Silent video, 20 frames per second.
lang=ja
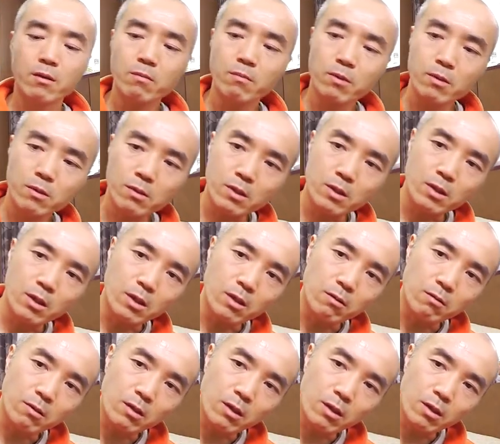まあ、すき焼き
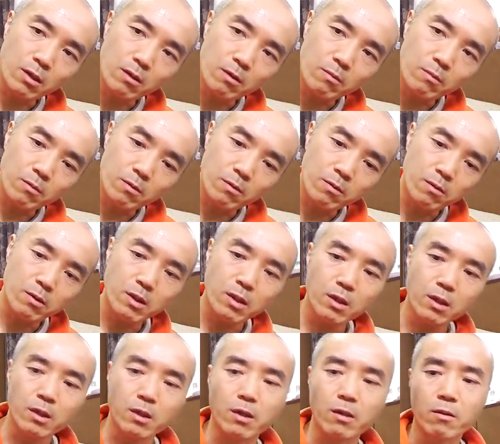のタレ、もう
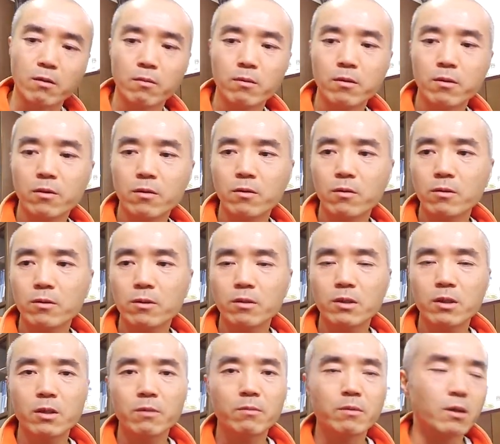ないけど、今日中
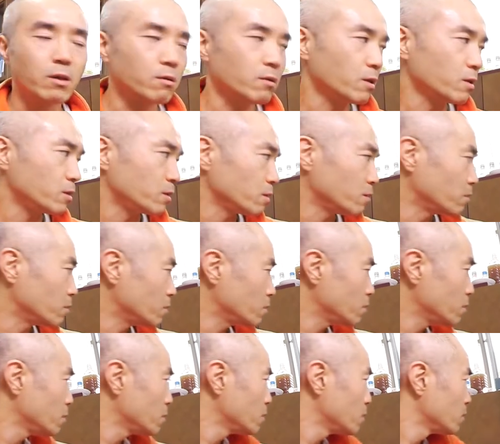に多分なくなっちゃ
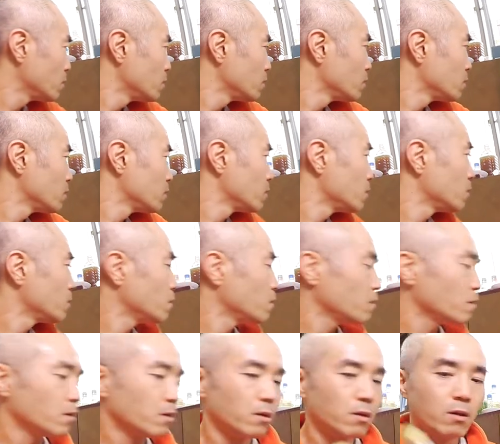
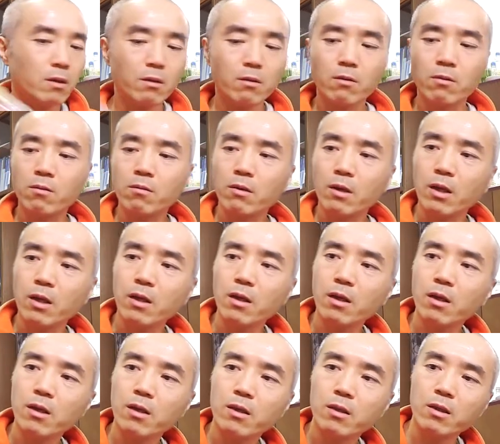う。あと、これ、
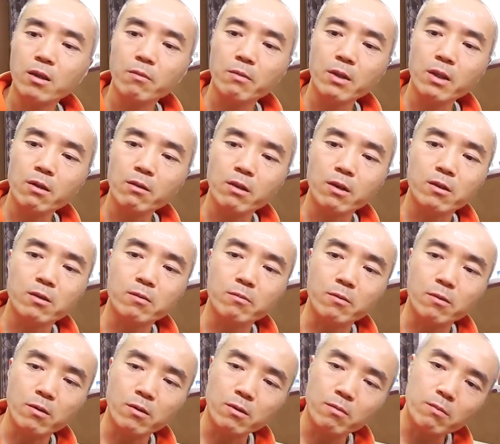玉ねぎのやつ
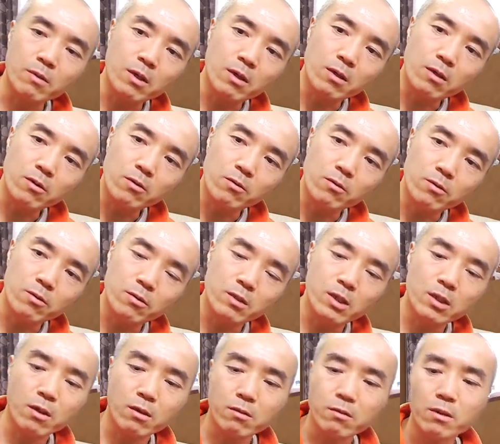も、まあ、今日中
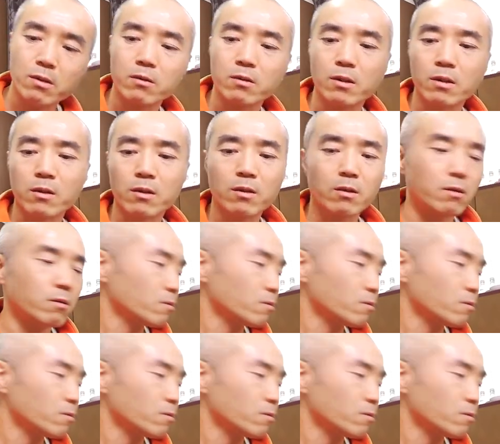になくなるかな。